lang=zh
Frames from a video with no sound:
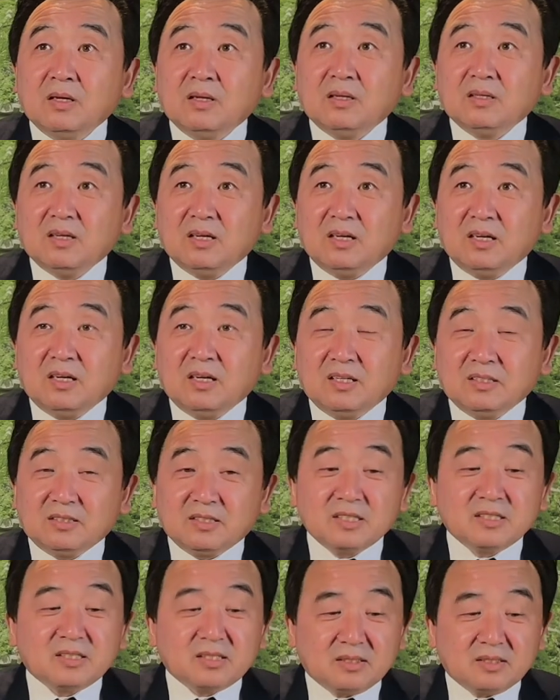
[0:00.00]
呃，
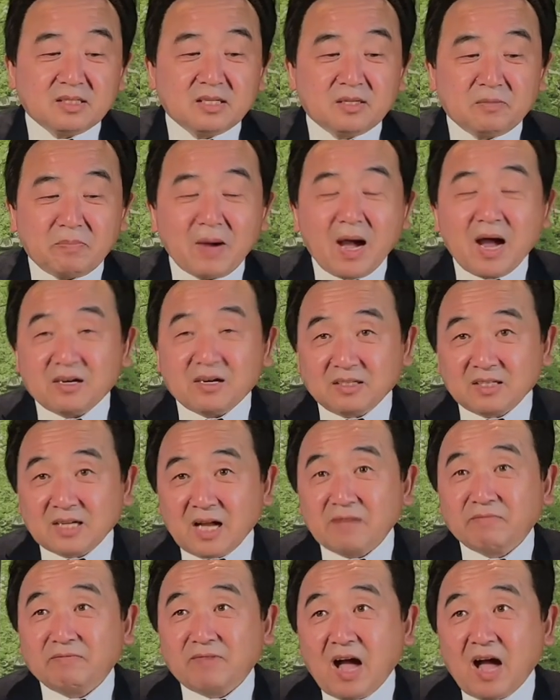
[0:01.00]
这是这是巴尔的
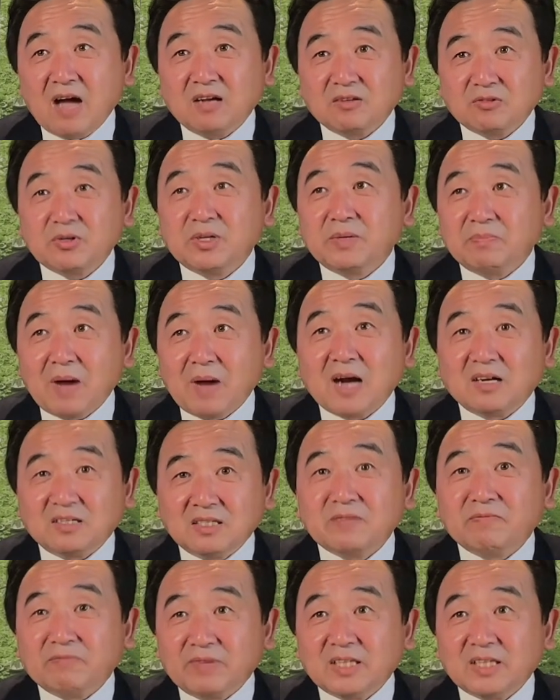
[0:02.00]
看法。所以巴尔
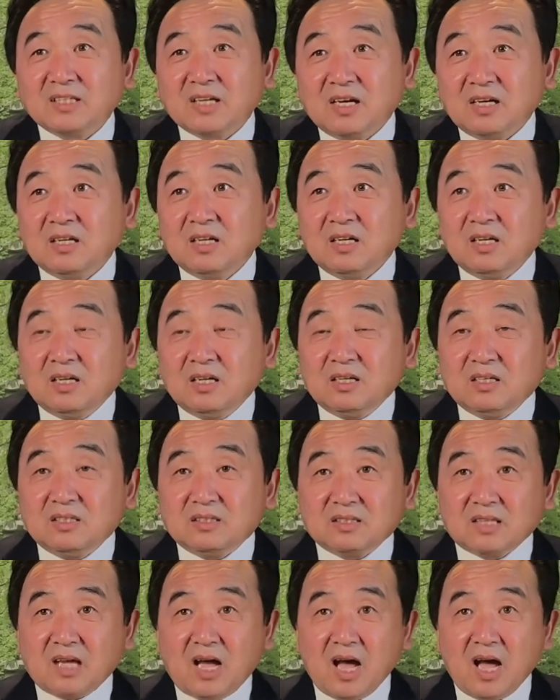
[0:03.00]
认为呢，
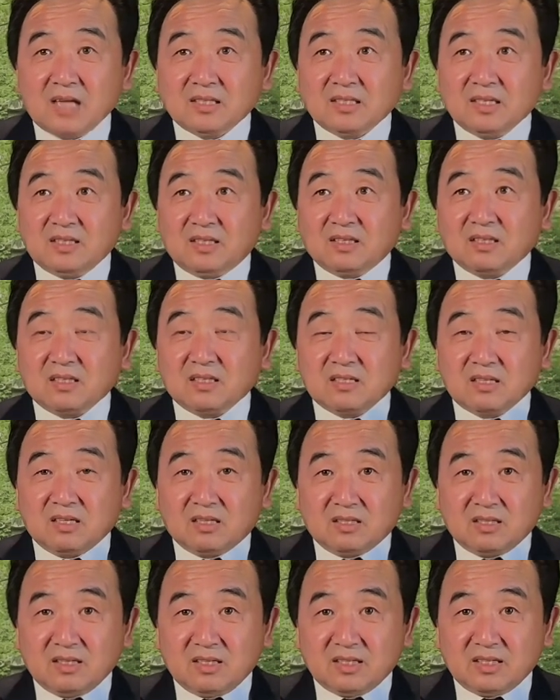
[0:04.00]
他的
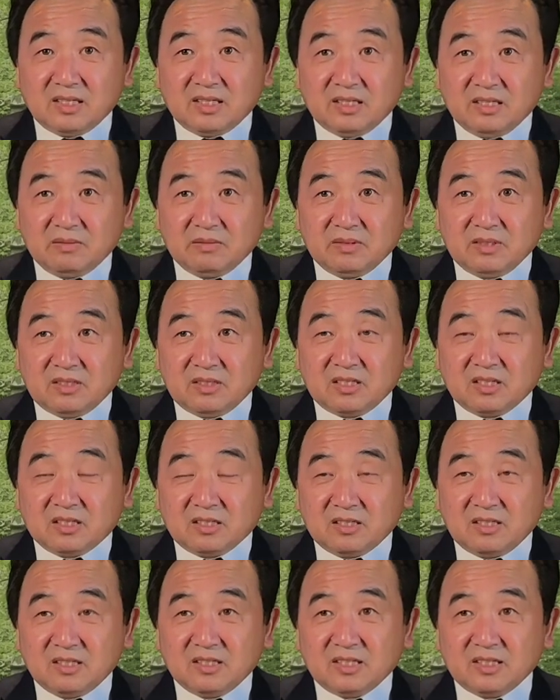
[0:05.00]
整个这个
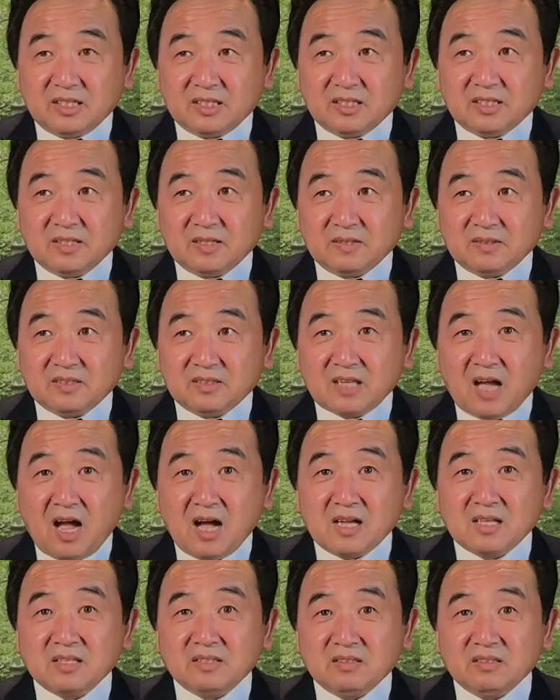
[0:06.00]
整个这个档
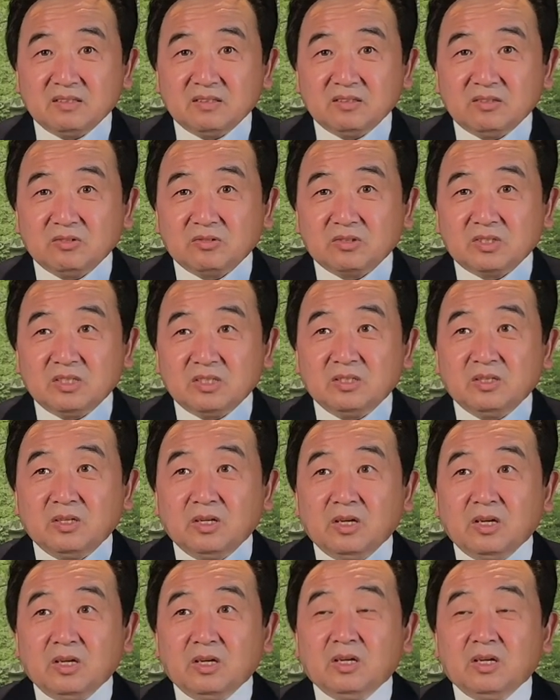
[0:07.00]
案就是，
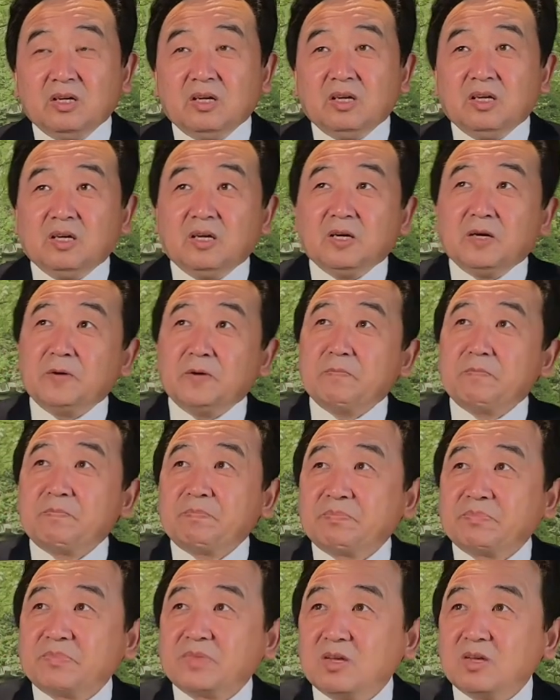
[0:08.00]
呃，
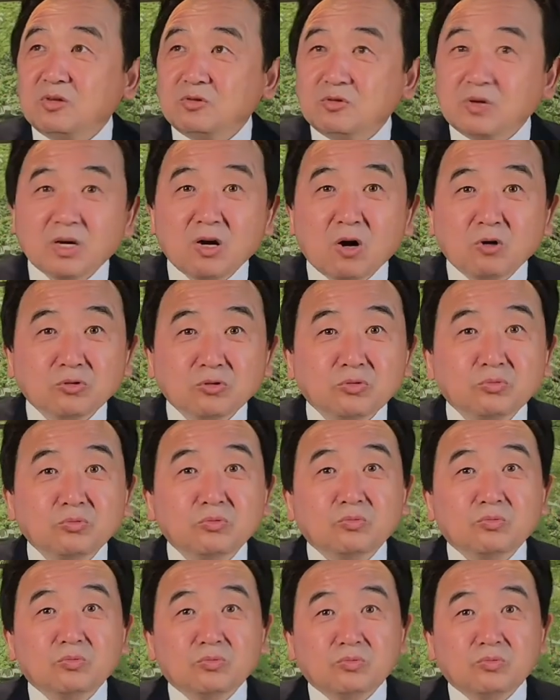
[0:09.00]
宣告书。